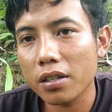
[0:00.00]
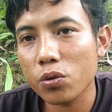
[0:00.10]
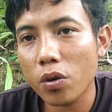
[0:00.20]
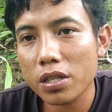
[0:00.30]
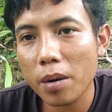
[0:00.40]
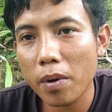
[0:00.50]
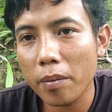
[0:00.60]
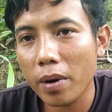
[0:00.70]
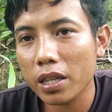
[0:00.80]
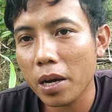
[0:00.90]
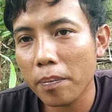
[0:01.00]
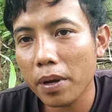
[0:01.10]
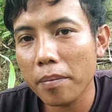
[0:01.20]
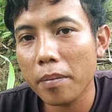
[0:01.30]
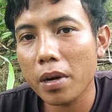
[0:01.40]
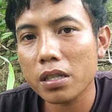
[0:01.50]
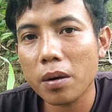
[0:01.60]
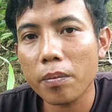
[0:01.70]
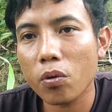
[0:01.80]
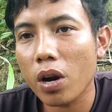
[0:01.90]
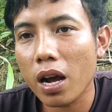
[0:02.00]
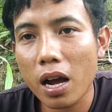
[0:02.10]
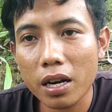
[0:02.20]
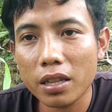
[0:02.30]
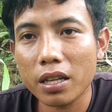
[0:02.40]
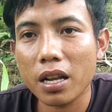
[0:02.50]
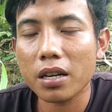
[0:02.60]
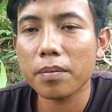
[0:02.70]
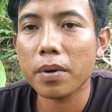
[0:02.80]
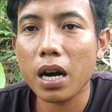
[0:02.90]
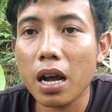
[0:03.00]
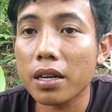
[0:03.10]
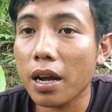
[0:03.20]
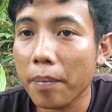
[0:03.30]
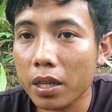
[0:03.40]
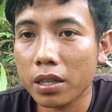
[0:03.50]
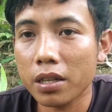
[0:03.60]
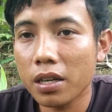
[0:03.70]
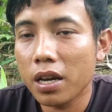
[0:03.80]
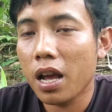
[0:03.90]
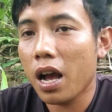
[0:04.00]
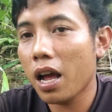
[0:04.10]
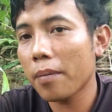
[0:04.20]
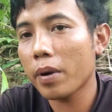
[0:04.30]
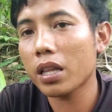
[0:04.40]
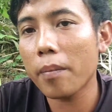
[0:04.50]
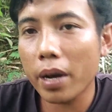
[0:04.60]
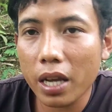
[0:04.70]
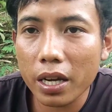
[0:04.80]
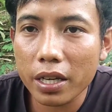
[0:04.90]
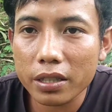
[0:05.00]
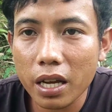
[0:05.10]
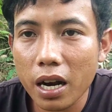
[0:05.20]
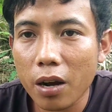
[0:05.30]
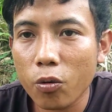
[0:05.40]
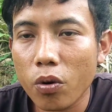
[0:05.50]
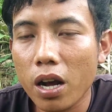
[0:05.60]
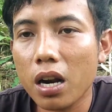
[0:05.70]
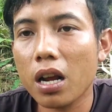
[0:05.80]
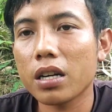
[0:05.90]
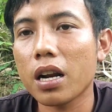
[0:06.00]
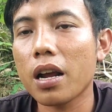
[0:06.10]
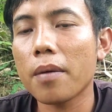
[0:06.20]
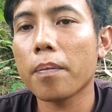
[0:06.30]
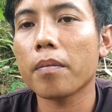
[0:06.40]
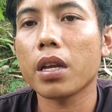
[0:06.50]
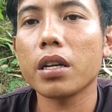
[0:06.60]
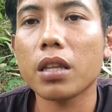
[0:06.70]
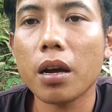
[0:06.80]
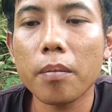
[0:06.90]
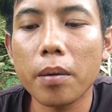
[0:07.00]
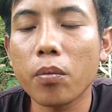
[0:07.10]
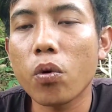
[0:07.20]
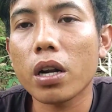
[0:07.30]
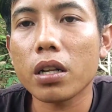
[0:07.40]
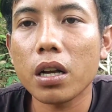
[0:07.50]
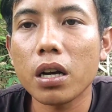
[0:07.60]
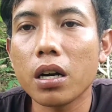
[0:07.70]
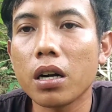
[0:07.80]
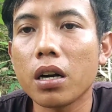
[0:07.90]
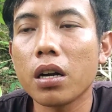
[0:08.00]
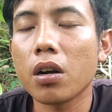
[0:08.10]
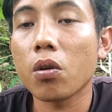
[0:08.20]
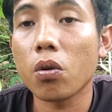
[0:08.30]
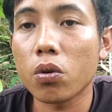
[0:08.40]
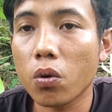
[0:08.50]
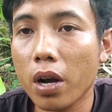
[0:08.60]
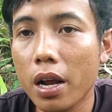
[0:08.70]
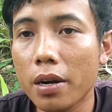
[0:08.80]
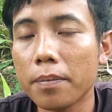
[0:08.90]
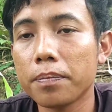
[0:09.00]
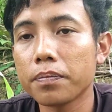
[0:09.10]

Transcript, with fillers: suka sama lebah tapi memasang berulang kali tidak pernah dapat. Hal pertama yang kita lakukan adalah kita membuat e, eh, glodogan.